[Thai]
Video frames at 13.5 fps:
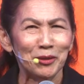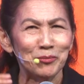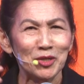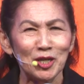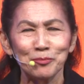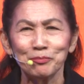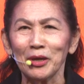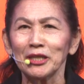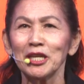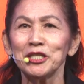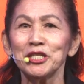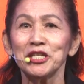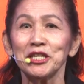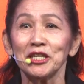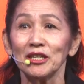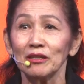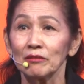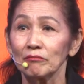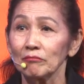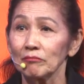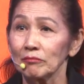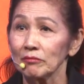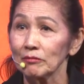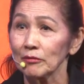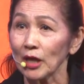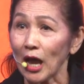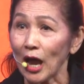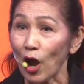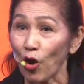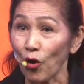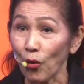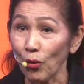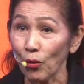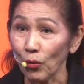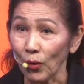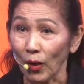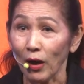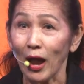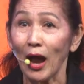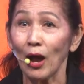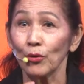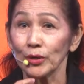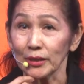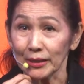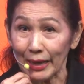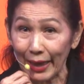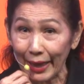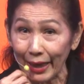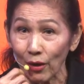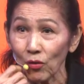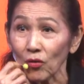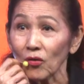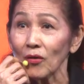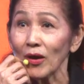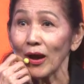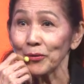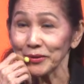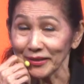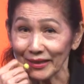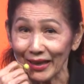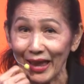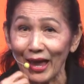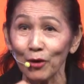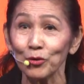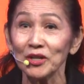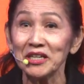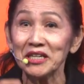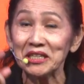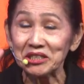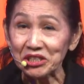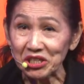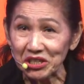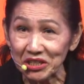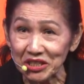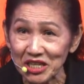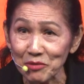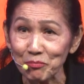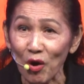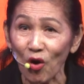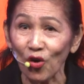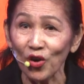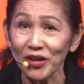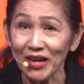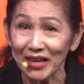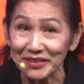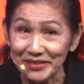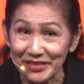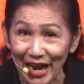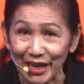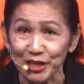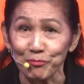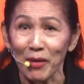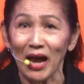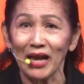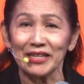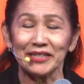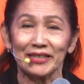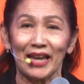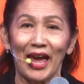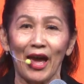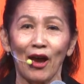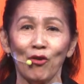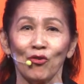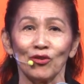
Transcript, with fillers: ดำเนินไปได้ดีเอาอีกแล้วเอาอีกแล้ว turning point อันใหญ่มาอีกแล้ว